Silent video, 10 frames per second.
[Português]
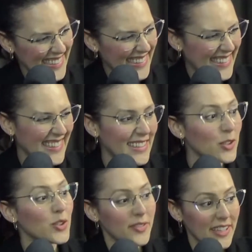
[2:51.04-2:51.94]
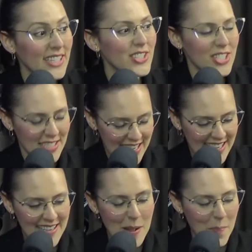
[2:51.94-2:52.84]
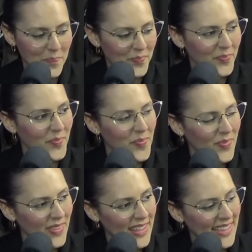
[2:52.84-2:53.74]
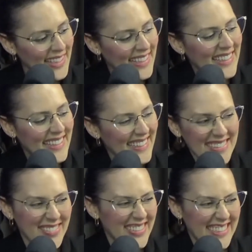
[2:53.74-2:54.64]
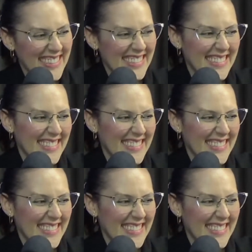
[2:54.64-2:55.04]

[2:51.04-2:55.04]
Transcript: ser o doutor Farid. Doutor Farid. Doutor Farid. É. É, mas só depois dos